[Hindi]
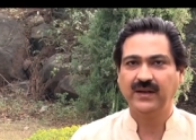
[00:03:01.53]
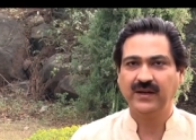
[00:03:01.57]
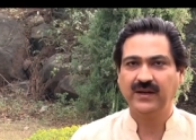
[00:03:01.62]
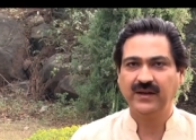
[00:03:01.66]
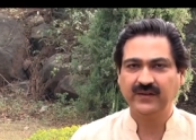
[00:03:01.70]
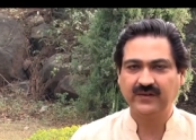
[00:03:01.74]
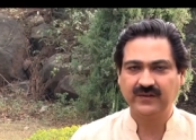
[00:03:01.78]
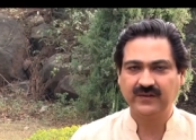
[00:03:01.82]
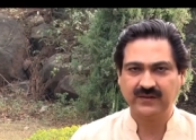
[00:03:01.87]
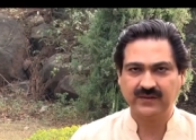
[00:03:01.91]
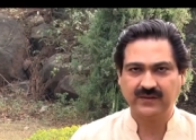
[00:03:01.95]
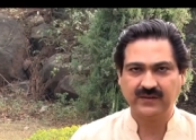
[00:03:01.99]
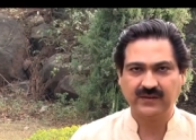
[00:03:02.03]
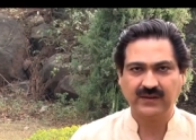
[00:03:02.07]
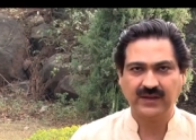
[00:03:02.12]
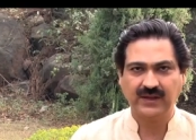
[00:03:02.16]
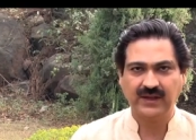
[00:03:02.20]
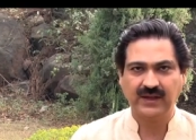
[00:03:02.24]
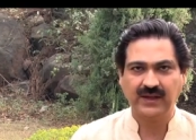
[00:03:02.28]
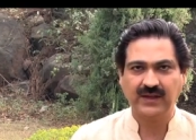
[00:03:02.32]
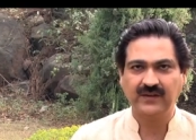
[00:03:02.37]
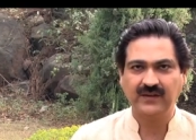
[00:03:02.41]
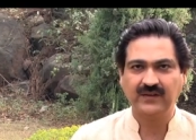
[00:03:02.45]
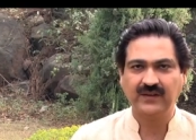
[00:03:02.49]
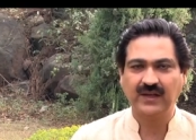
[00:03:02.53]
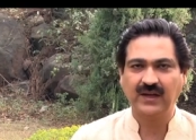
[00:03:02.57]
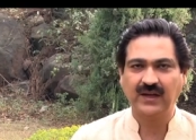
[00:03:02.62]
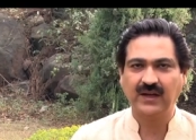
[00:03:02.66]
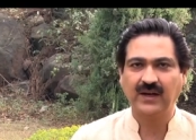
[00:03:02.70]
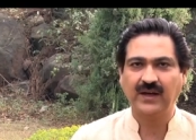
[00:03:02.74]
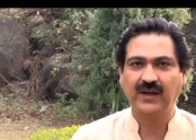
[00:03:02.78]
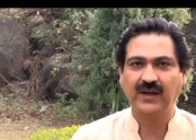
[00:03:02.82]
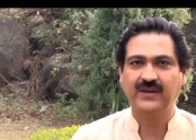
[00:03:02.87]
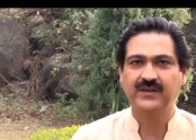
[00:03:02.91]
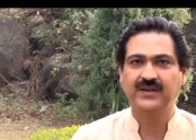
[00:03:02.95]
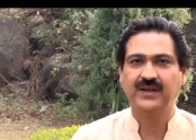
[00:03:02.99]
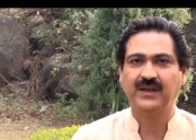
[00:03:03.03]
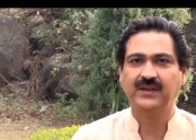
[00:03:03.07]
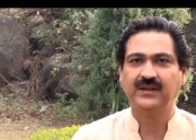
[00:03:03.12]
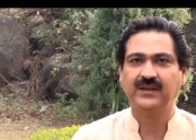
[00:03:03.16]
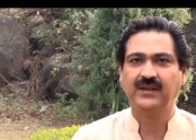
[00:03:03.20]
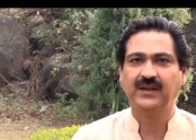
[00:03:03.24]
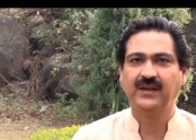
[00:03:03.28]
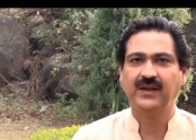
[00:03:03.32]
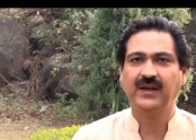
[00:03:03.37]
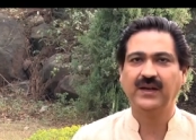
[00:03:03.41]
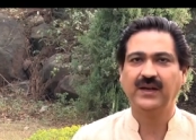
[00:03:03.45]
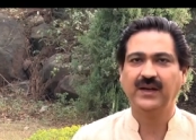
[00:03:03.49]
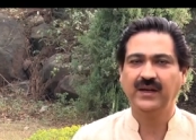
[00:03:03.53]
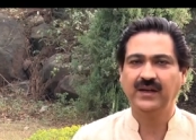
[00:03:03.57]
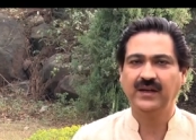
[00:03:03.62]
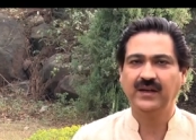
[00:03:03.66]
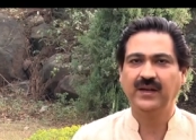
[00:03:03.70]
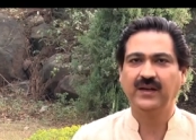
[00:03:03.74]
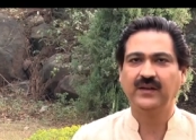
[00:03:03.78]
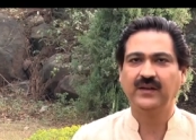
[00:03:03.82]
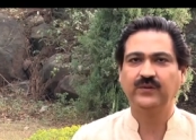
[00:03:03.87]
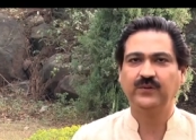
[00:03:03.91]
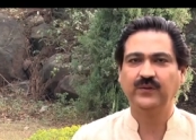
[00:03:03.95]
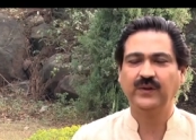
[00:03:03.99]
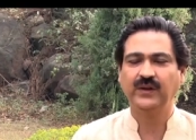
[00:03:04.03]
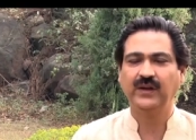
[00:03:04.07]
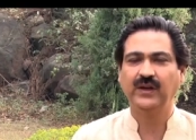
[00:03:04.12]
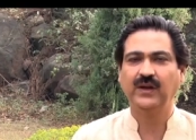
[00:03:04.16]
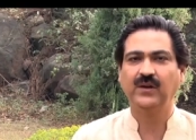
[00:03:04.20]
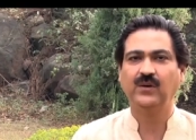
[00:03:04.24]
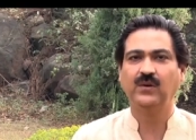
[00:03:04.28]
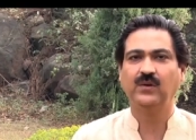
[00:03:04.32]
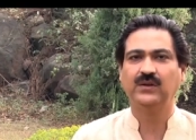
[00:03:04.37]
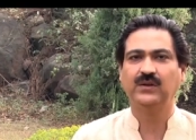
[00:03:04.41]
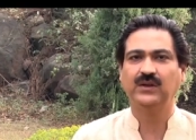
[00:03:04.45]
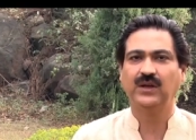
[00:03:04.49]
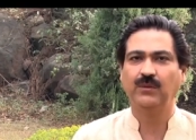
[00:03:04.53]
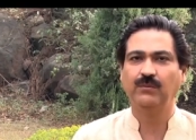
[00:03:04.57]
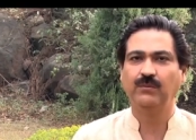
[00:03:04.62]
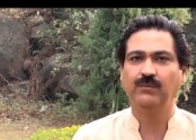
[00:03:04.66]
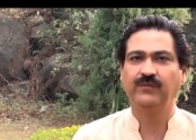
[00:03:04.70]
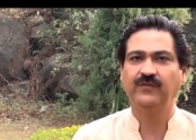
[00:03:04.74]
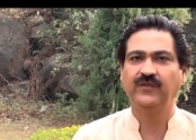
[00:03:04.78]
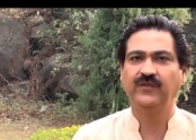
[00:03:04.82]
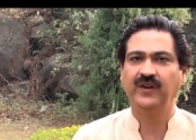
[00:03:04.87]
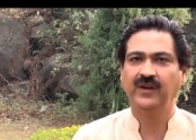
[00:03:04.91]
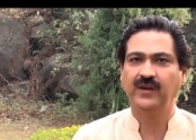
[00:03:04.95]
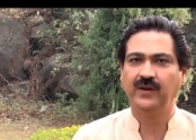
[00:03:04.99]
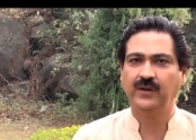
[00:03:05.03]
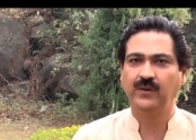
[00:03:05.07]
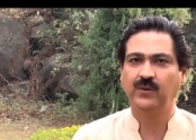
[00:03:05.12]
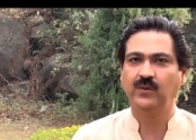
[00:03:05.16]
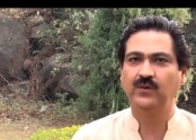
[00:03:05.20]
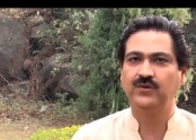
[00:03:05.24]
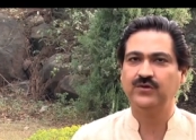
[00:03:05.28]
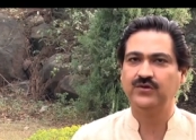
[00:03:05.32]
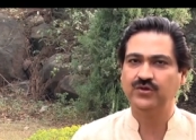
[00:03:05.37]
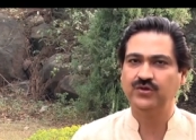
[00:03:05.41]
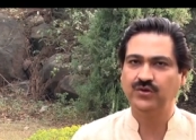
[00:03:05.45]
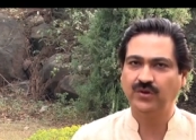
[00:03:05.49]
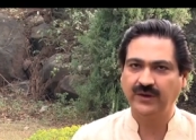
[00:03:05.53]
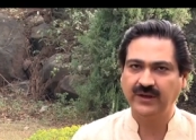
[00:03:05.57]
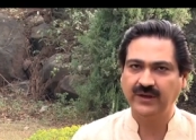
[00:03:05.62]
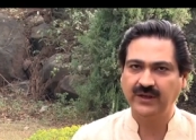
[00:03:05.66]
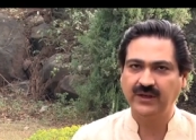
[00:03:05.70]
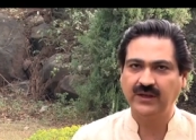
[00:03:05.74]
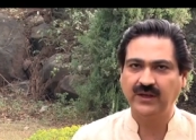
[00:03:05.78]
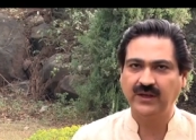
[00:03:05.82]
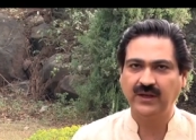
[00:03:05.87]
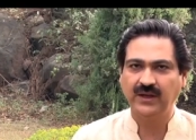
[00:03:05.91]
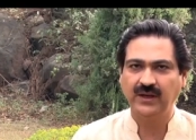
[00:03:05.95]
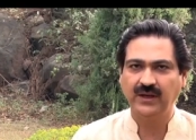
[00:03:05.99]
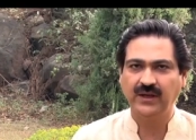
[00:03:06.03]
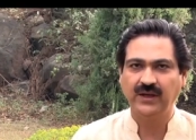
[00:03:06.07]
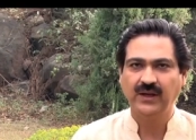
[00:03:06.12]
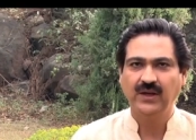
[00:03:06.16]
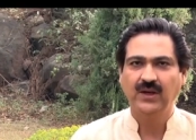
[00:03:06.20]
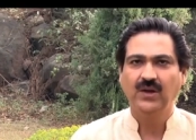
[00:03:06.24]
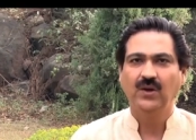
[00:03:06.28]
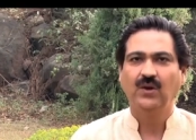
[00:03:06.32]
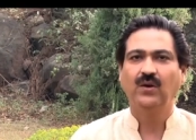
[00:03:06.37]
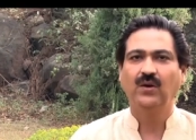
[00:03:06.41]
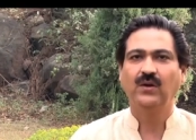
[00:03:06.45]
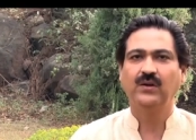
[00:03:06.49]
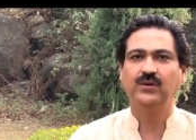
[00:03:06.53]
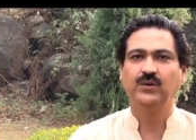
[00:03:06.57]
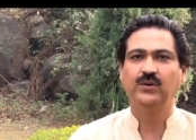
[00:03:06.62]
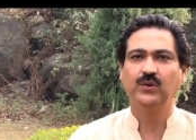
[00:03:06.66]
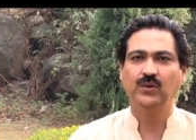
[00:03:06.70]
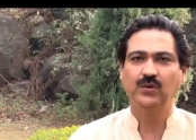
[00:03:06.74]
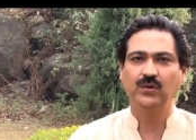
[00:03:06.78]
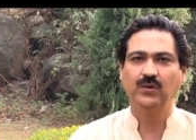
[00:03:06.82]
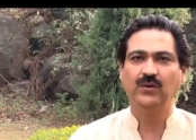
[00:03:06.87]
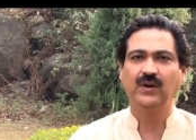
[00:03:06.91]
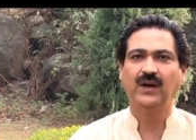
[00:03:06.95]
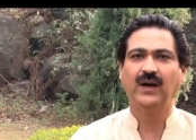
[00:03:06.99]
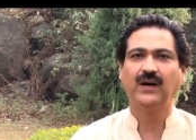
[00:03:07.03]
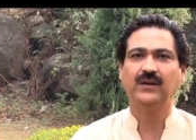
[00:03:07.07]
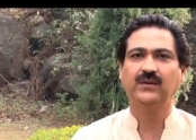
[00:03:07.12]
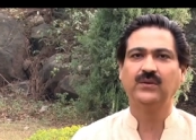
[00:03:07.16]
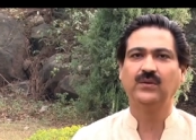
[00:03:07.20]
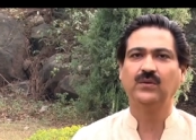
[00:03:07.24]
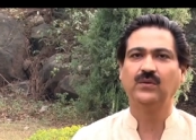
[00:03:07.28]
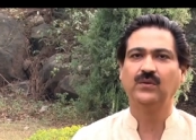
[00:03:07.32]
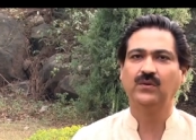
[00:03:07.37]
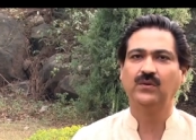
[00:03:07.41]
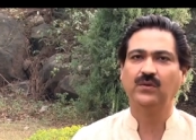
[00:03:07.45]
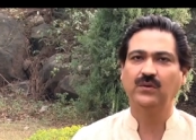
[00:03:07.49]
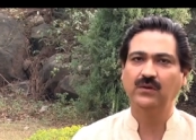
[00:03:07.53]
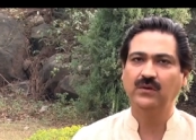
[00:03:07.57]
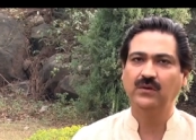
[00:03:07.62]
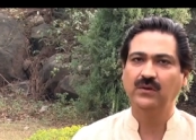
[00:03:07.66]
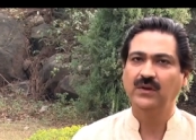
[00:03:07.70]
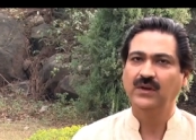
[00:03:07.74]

इस तरीके से लगाई जाती है इंडेक्स फिंगर और थम फिंगर को ज्वाइन करें और दोनों हाथों को